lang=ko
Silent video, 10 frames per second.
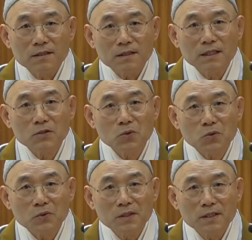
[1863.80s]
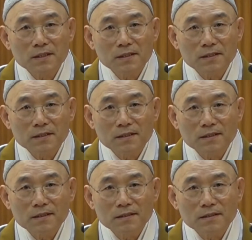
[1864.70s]
그래도
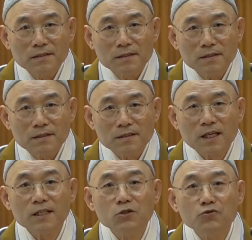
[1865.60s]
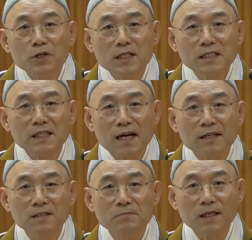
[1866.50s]
첫 주인이 있지
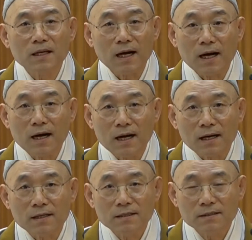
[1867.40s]
않겠습니까?